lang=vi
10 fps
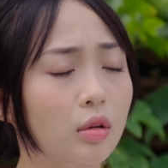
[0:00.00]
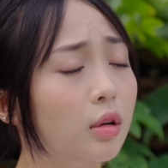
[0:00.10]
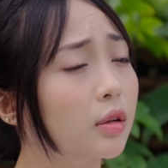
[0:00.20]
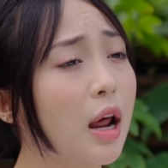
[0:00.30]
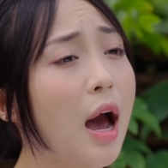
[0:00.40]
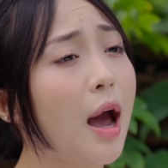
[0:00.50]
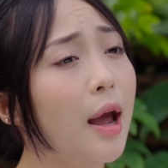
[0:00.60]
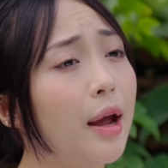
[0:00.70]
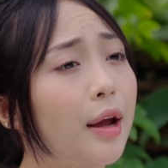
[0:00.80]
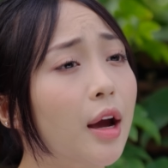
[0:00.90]
Ừ
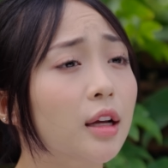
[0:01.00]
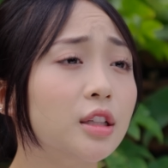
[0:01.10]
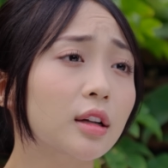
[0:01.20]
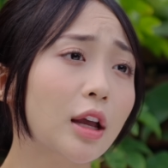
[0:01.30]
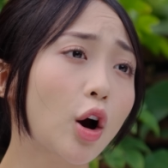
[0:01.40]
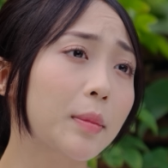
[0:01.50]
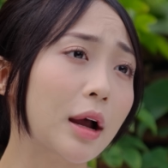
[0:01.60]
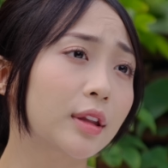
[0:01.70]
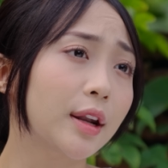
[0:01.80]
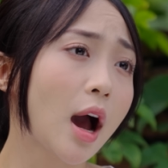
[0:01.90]
đấy, trước tao có
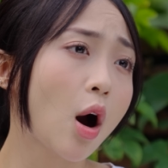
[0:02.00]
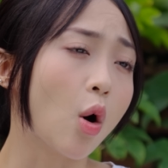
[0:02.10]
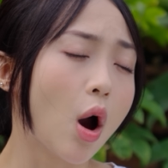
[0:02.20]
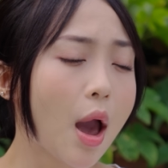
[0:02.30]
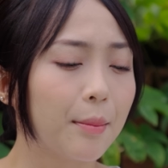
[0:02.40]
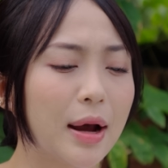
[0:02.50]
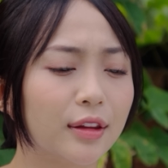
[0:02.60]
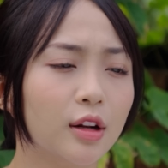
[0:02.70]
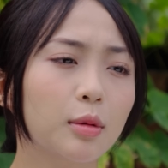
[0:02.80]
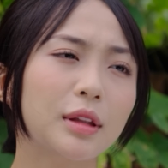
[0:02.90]
béo thế đâu Mà
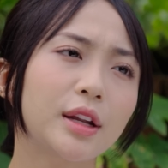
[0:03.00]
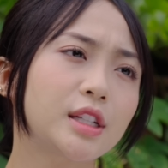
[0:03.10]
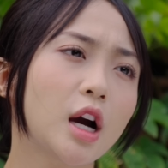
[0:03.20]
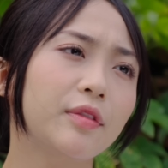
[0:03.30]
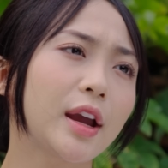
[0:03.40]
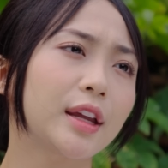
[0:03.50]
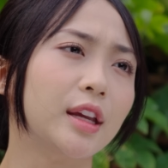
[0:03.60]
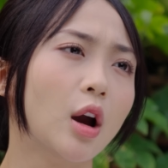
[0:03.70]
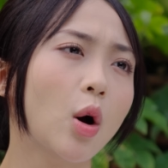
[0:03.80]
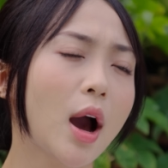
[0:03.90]
từ lúc tao đi chơi với anh
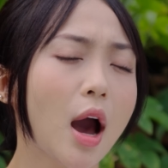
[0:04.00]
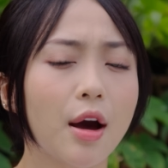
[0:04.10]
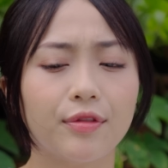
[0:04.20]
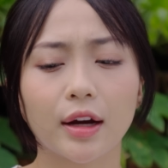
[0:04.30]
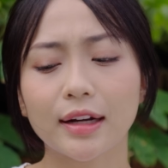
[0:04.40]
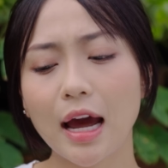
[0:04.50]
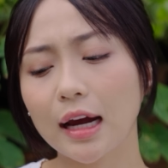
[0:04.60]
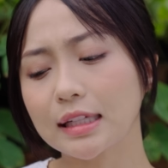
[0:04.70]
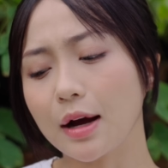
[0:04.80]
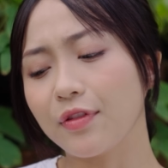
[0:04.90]
Hiếu Việc nặng
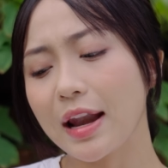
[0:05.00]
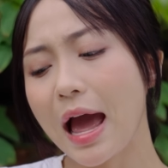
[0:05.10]
này chẳng phải